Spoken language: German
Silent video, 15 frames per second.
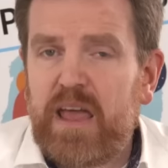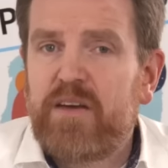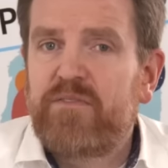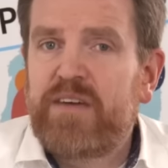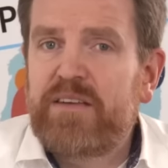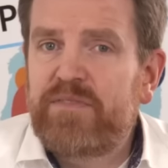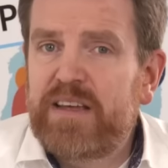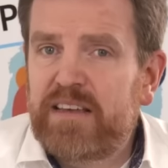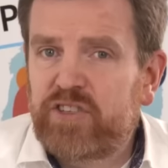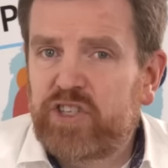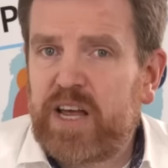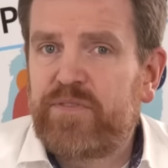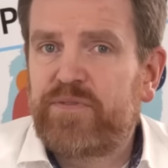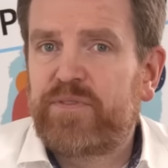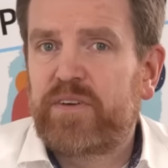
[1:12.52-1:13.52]
Wenn wir es
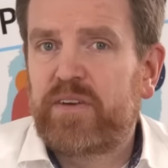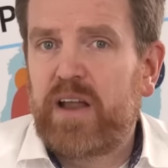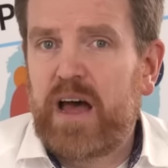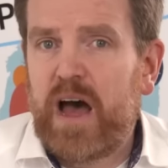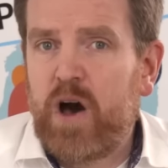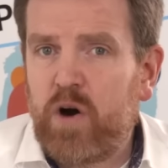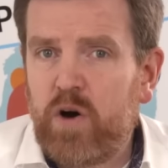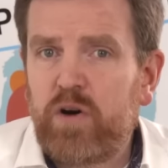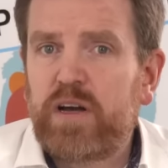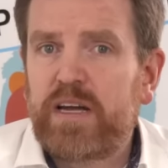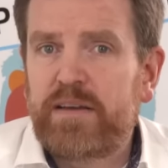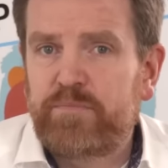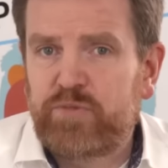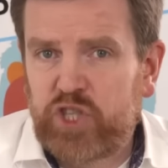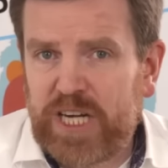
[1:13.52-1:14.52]
schaffen, auch
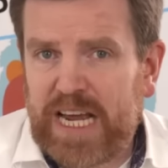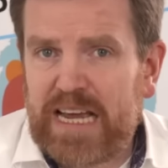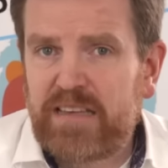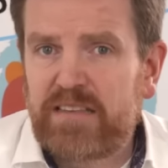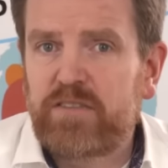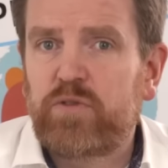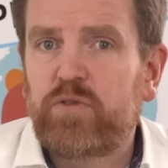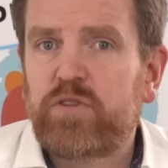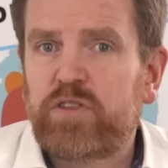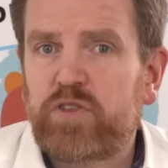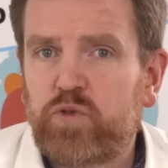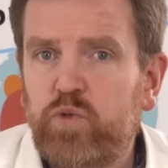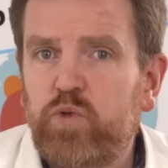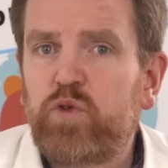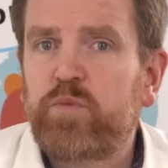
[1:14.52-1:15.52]
im Stress uns
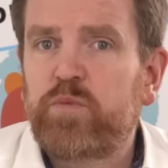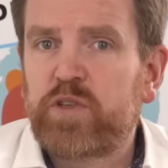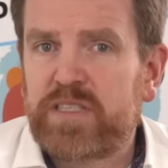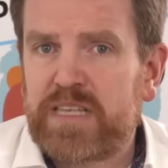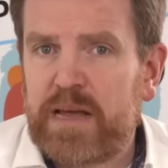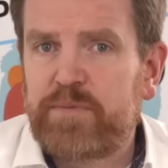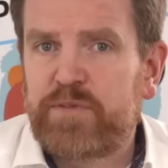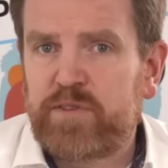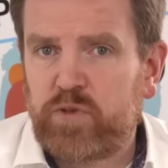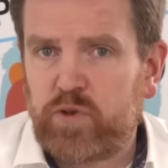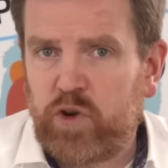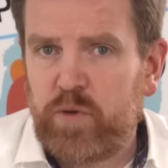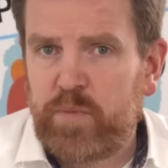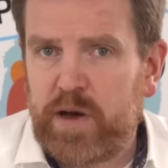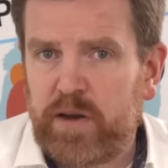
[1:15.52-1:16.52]
gut um uns selbst zu
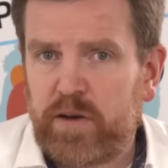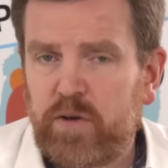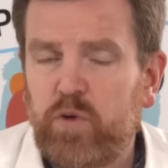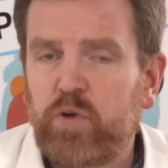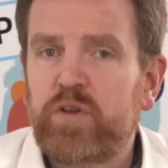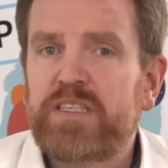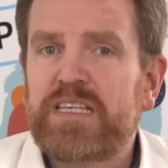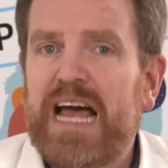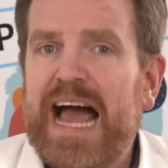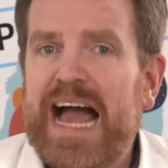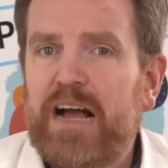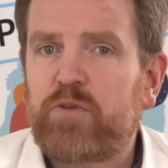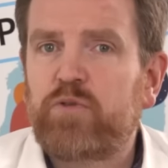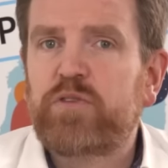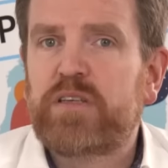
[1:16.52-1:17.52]
kümmern, unsere
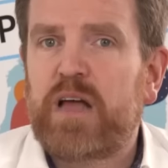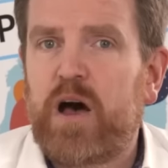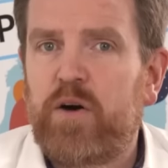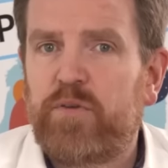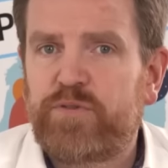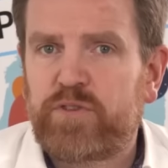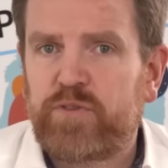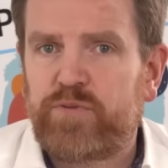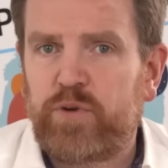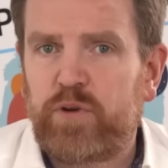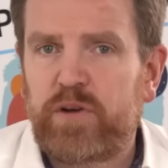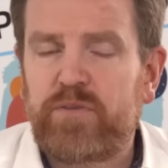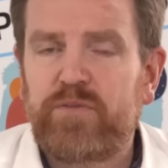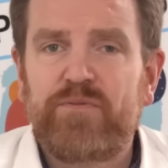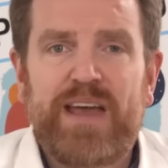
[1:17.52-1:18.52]
Akkus
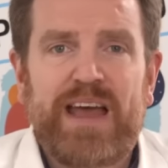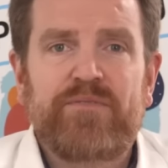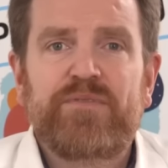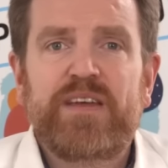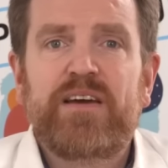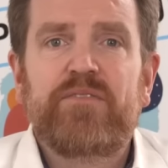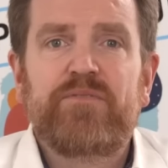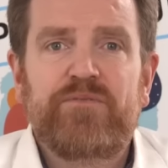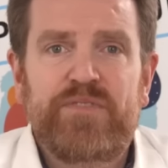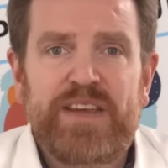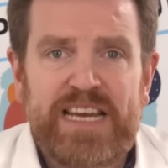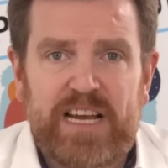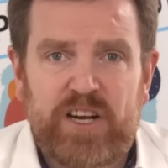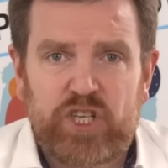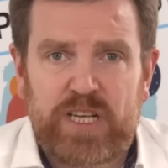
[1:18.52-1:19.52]
aufzufüllen, werden wir
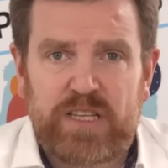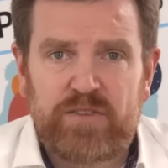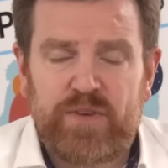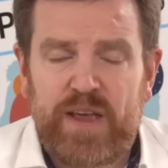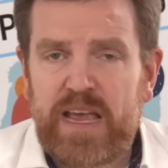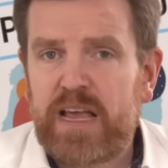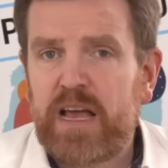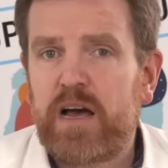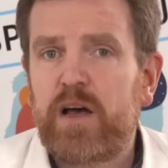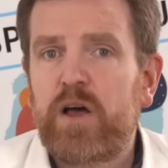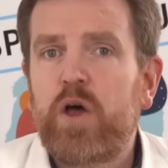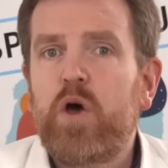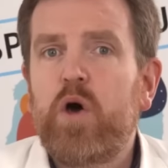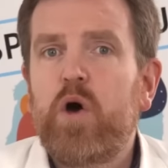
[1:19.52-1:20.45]
widerstandsfähiger